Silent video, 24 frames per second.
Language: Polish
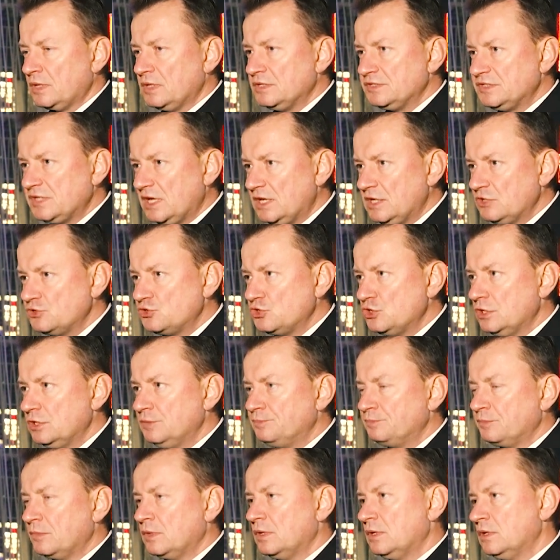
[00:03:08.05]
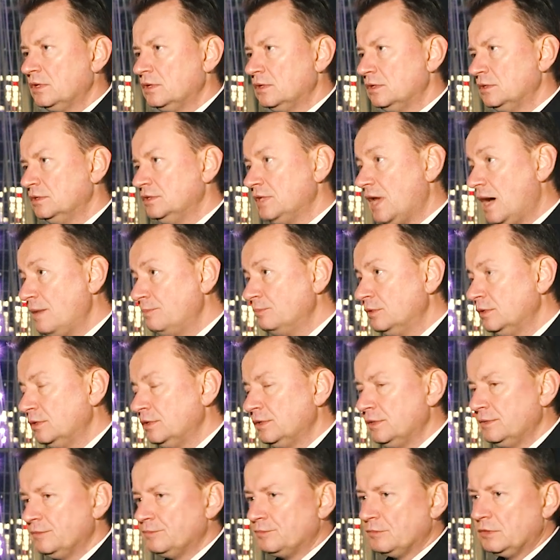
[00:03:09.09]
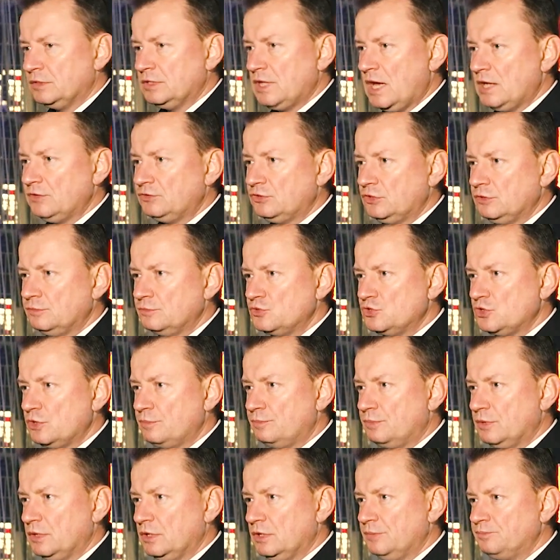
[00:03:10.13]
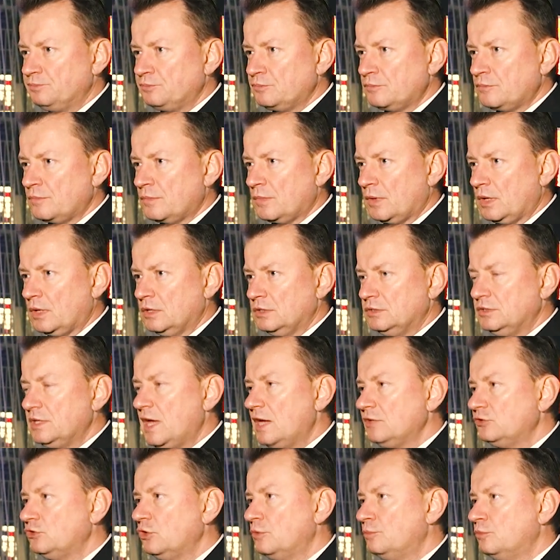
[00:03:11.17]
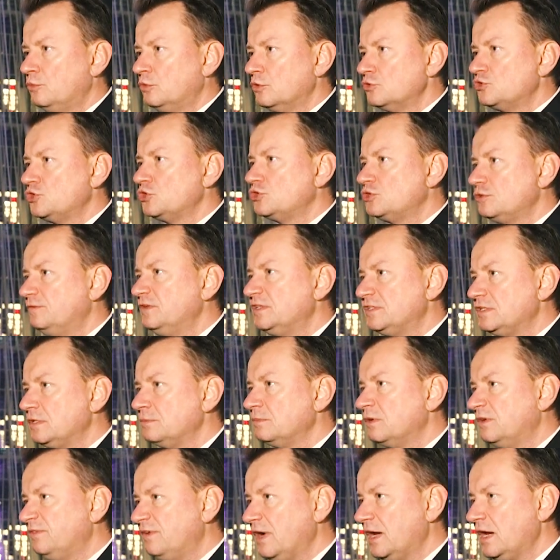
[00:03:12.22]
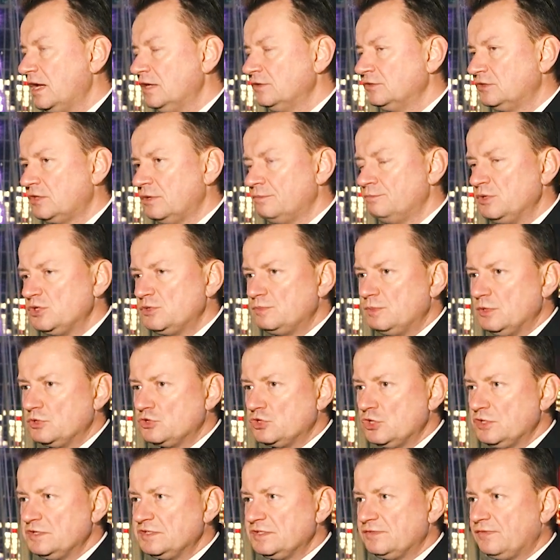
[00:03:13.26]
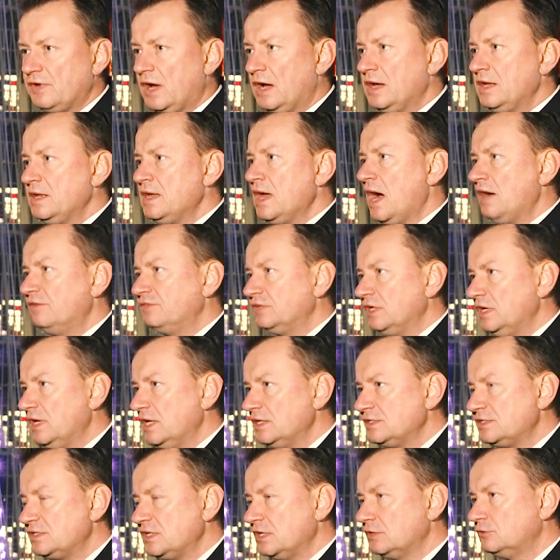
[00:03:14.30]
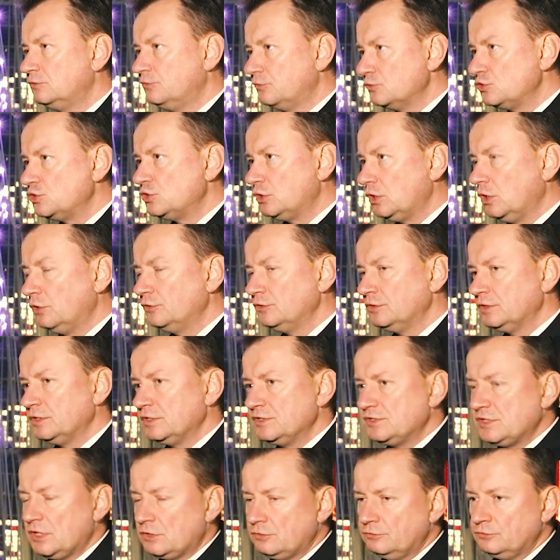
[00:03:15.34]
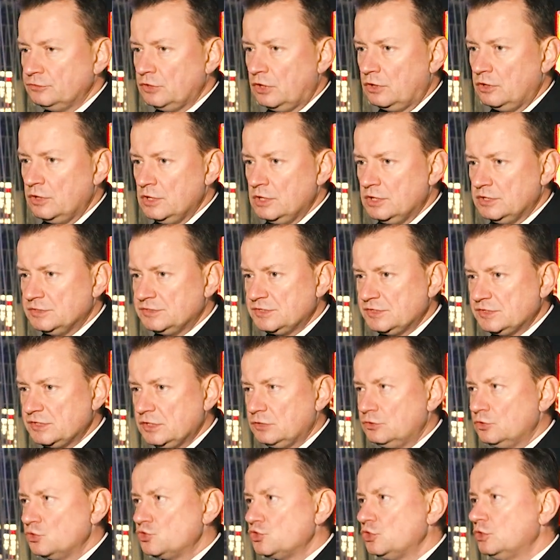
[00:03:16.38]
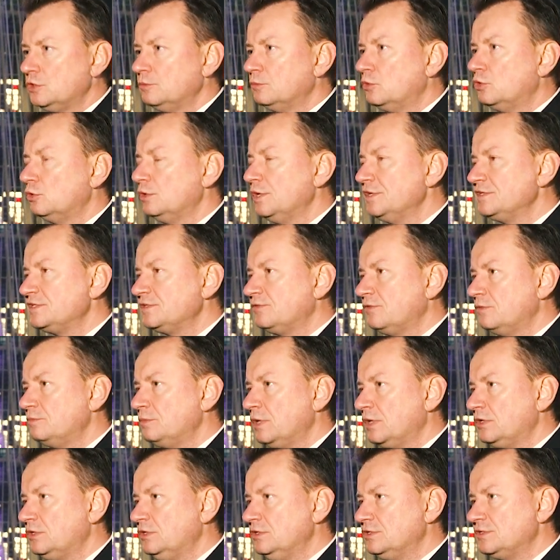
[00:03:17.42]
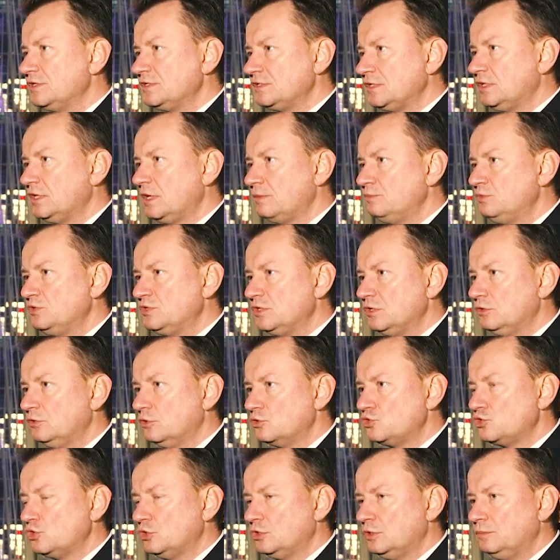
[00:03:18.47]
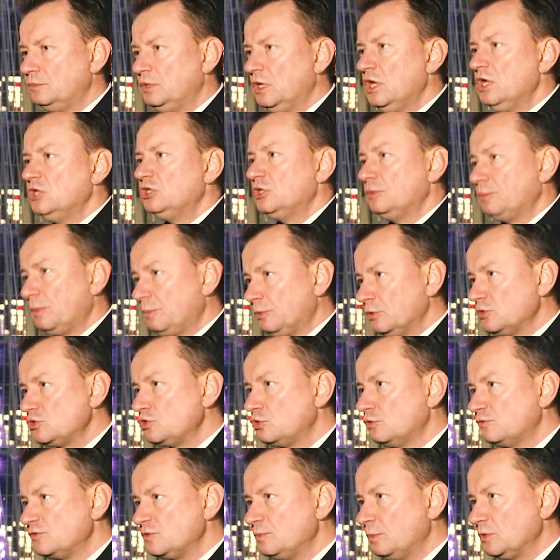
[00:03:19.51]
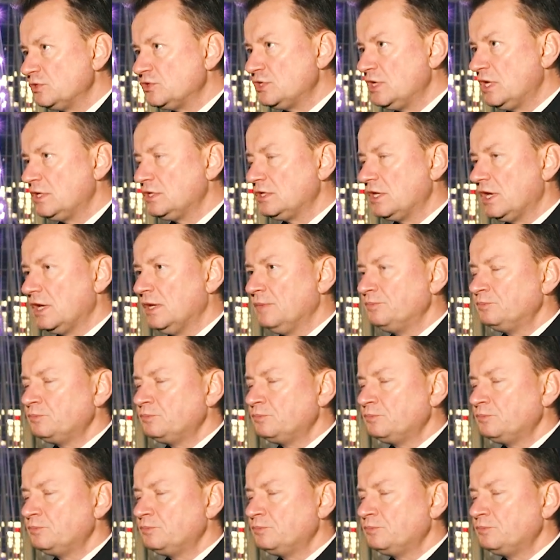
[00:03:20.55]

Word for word: Zależy nam na tym, żeby NATO było rzeczywistym gwarantem bezpieczeństwa, a w relacjach dwustronnych, zarówno ze Zjednoczonym Królestwem, jak i ze Stanami Zjednoczonymi, to po prostu wzmocnienie.